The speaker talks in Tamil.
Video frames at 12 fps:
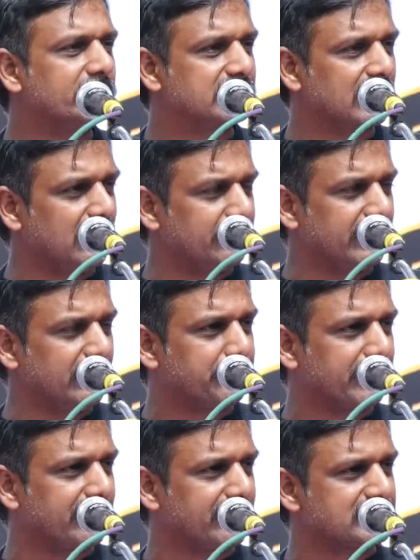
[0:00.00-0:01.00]
இஸ்லாமிய
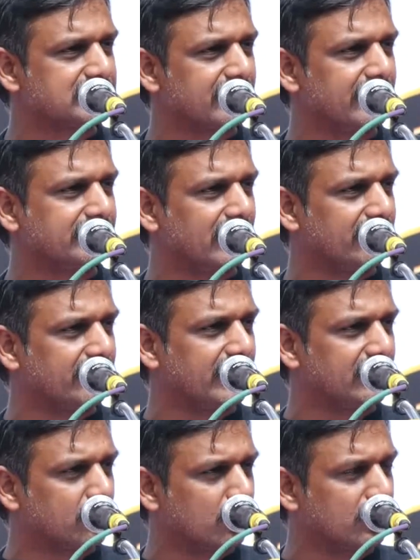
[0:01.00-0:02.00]
பேரரசரை
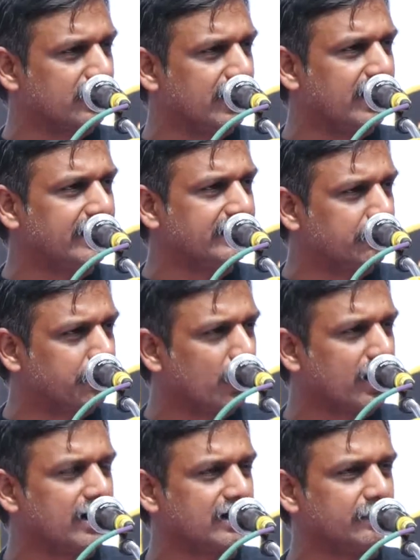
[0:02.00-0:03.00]
தலைவராக கொண்டுதான் இந்த
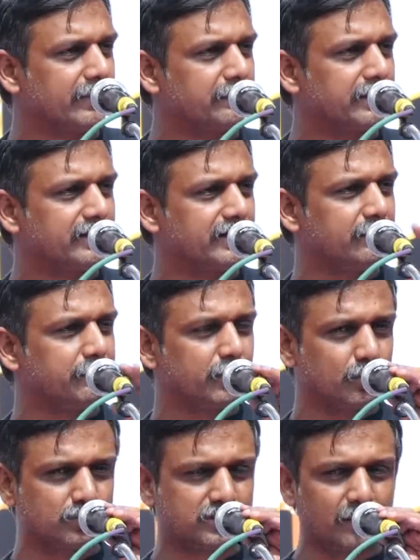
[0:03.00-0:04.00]
போராட்டம் என்பது
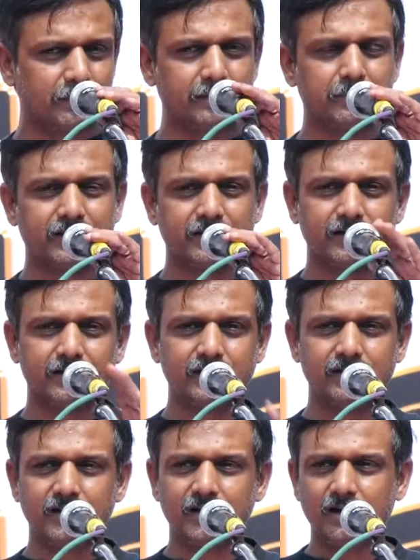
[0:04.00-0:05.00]
யுத்தம் என்பது
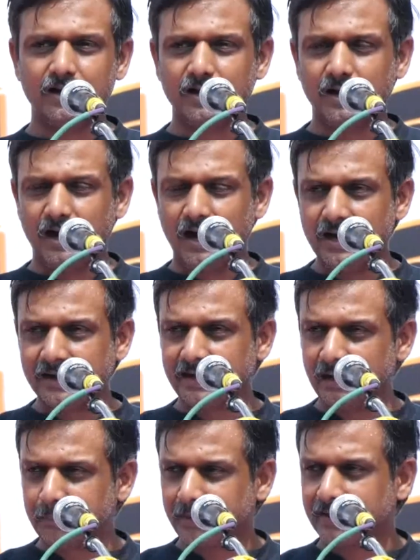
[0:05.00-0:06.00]

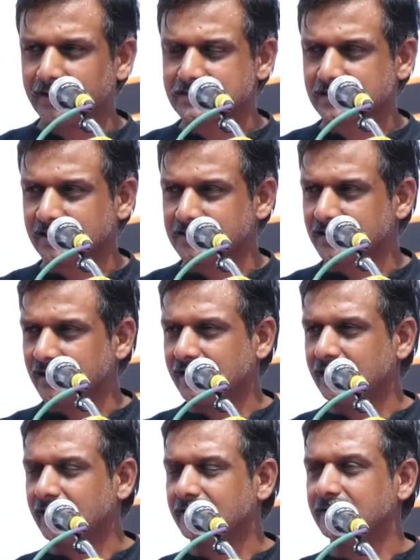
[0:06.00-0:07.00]
ஆங்கில பேரரசுக்கு
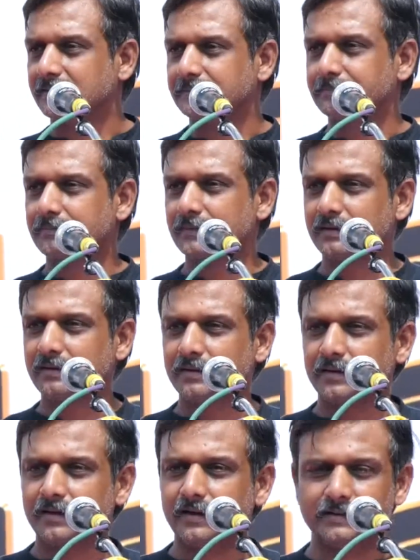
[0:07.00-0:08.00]
எதிராக நடந்தது
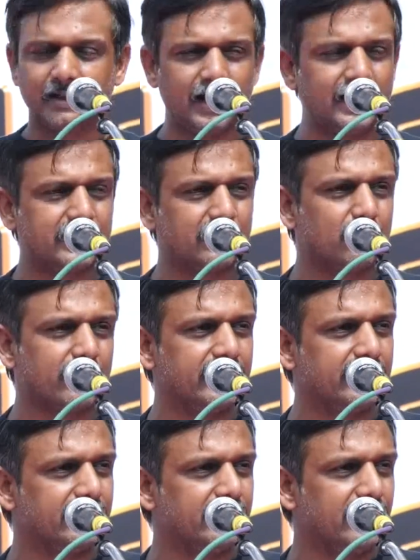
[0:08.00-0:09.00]
இந்த
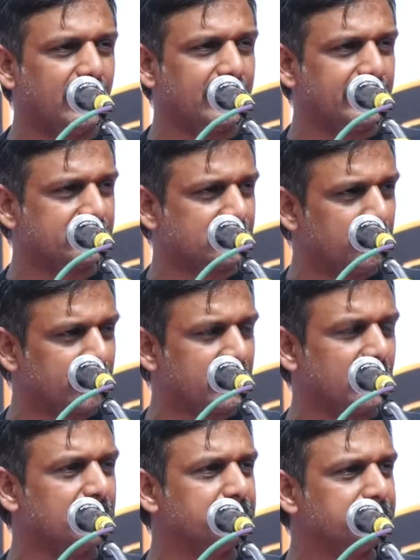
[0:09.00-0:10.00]
நாட்டினுடைய அனைத்து
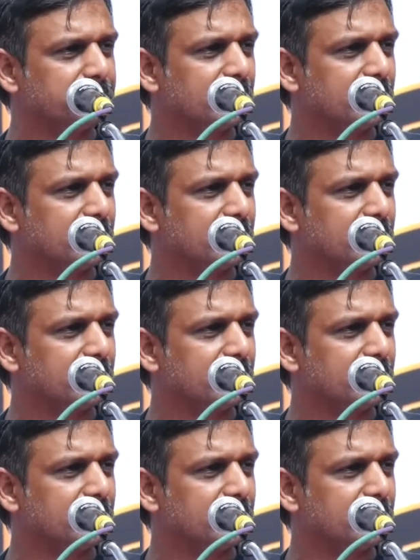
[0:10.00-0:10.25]
மக்களும்